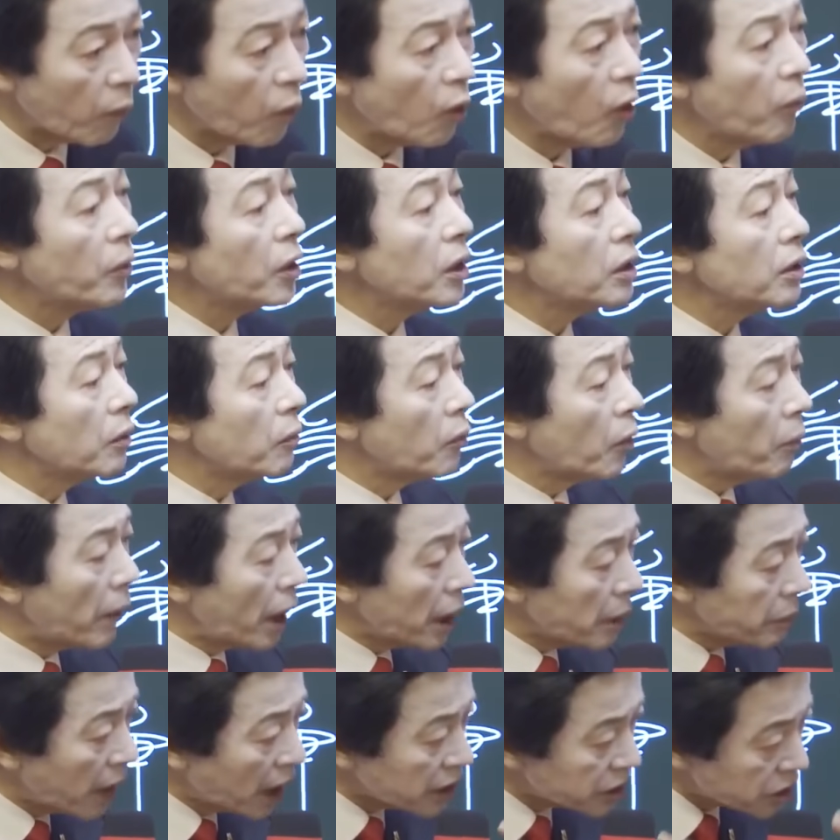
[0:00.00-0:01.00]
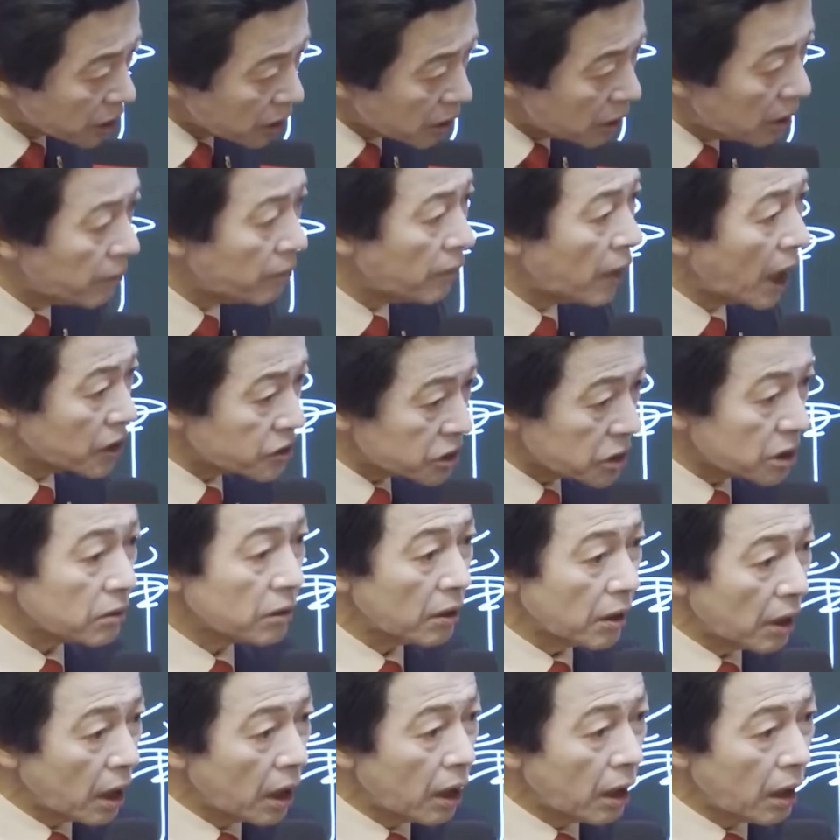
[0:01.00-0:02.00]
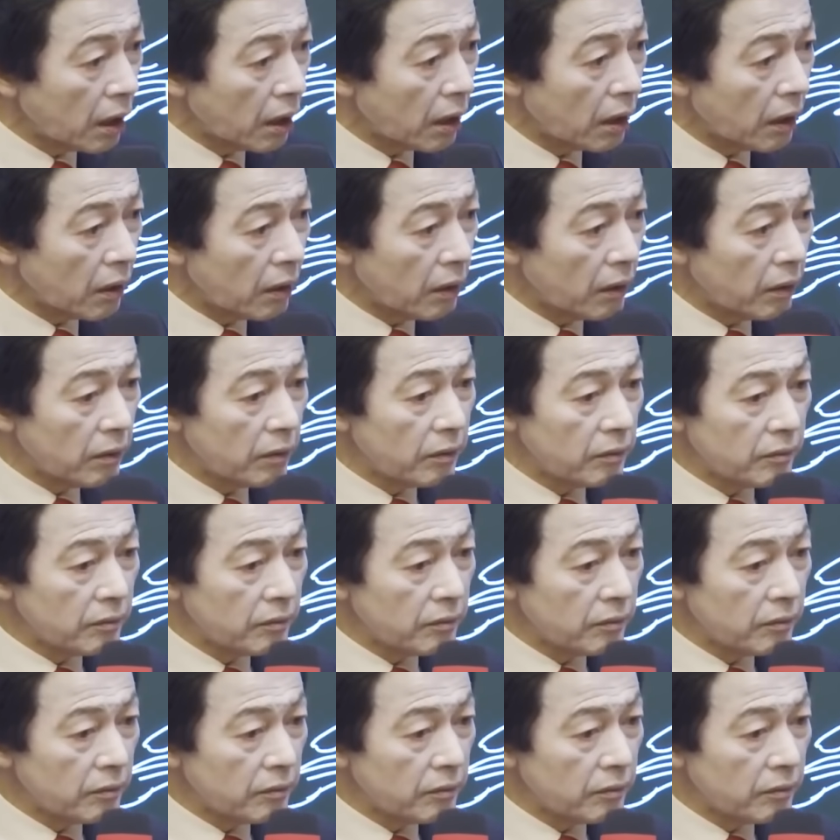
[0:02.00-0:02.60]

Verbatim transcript: 몸을 너무 많이 맞춘 건 망친 거야.